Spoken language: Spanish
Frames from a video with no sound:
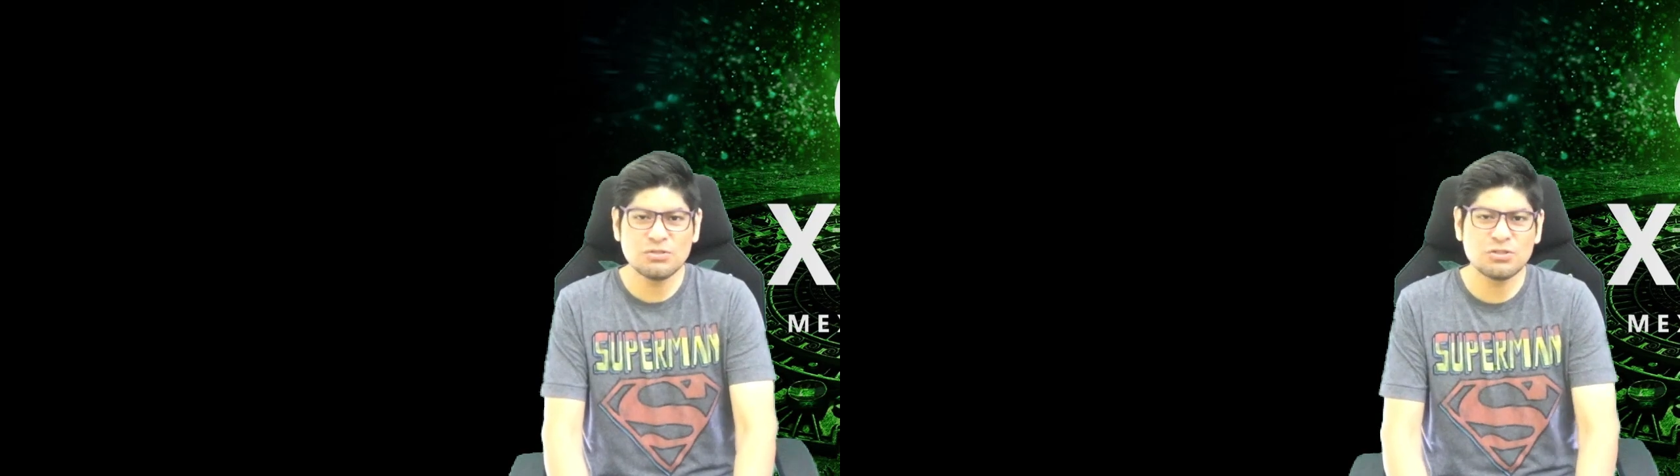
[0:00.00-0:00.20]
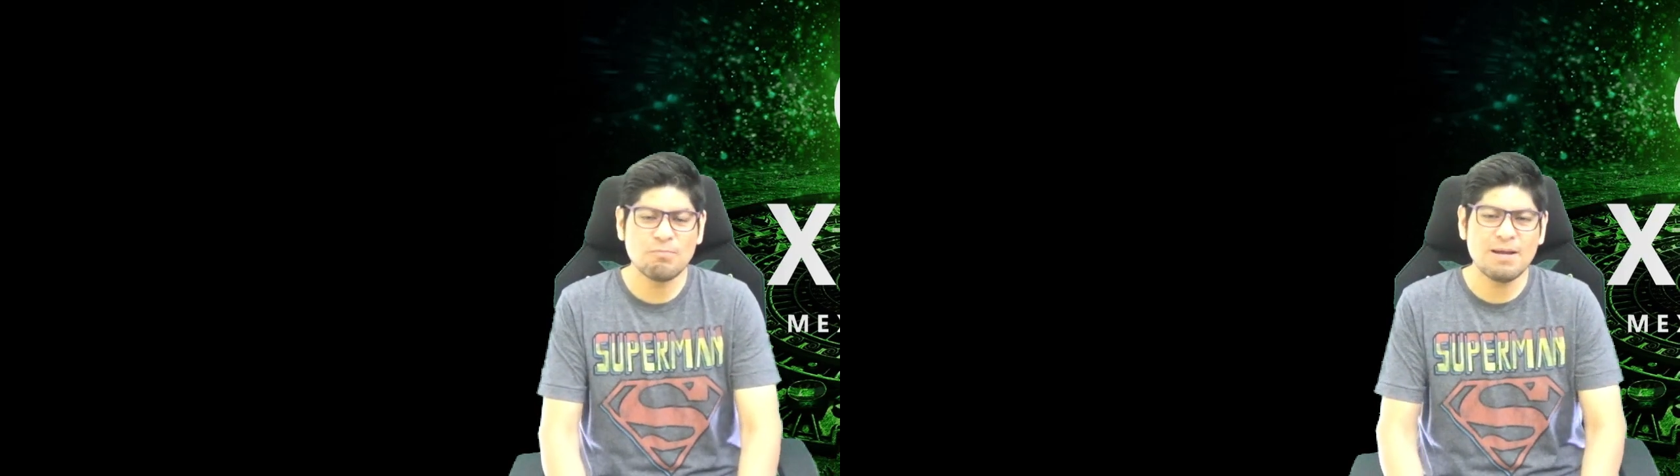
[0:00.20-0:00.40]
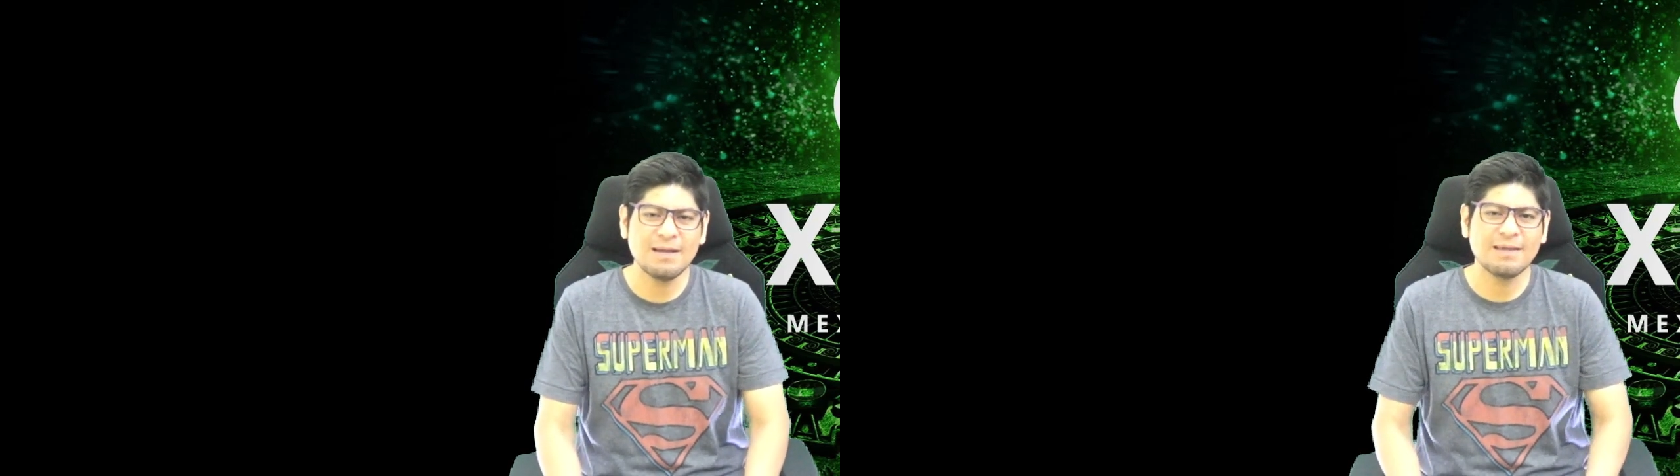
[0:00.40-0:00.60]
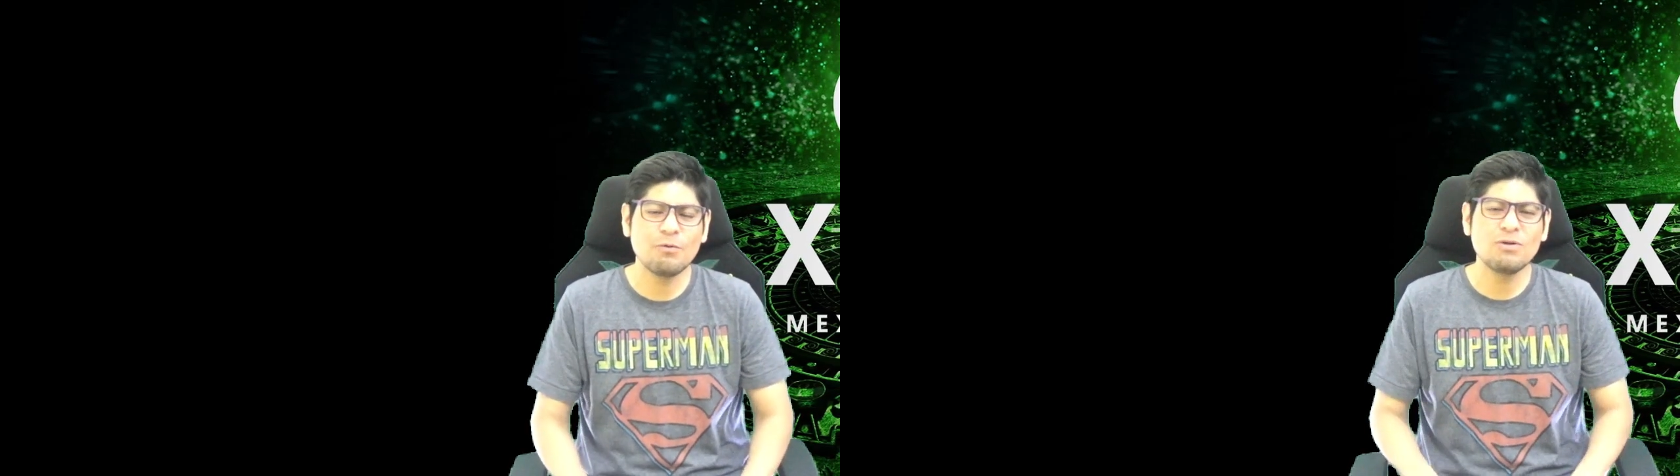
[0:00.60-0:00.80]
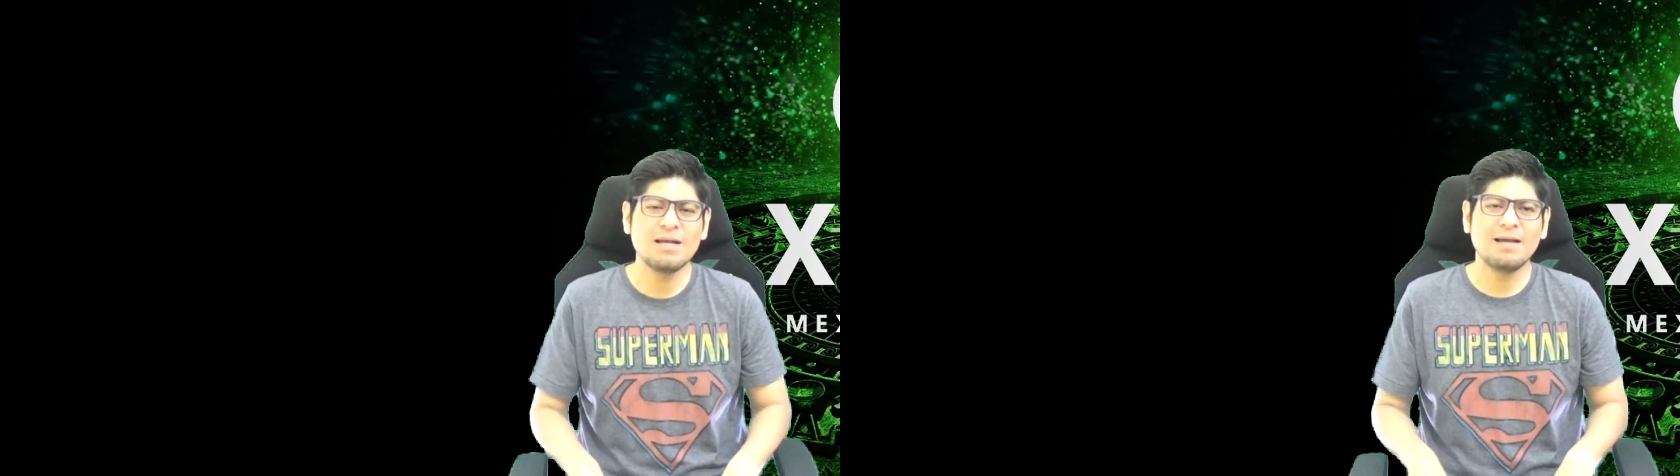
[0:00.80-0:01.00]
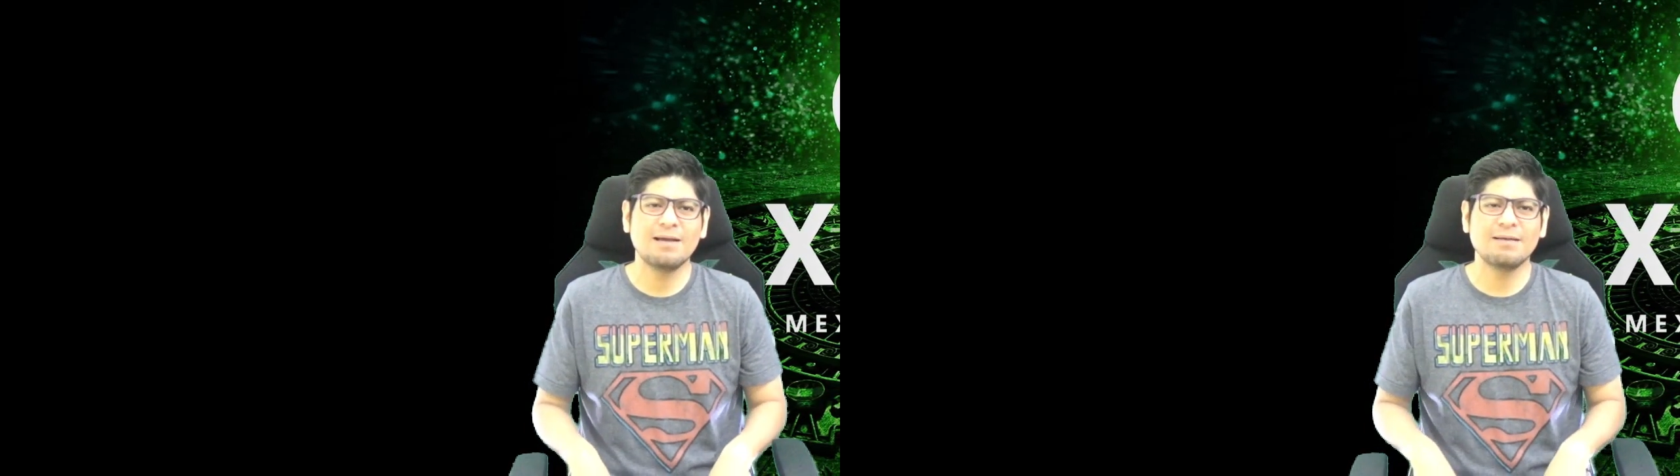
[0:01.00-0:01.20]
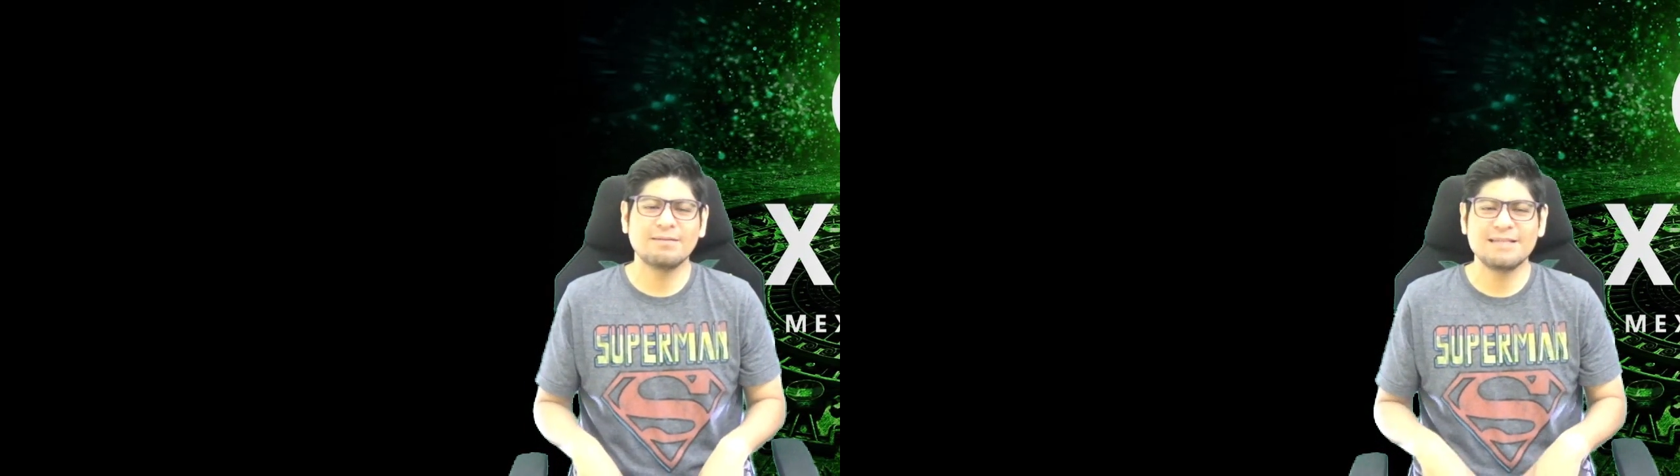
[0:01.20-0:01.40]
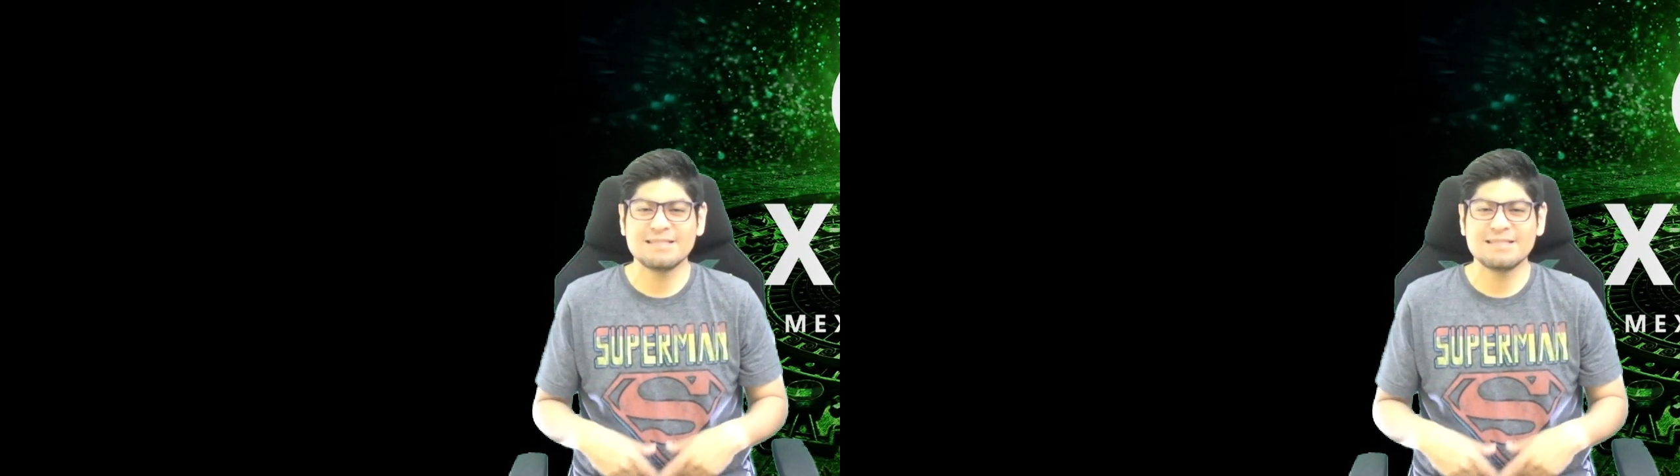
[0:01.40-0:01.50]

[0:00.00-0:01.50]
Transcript: 18 más que una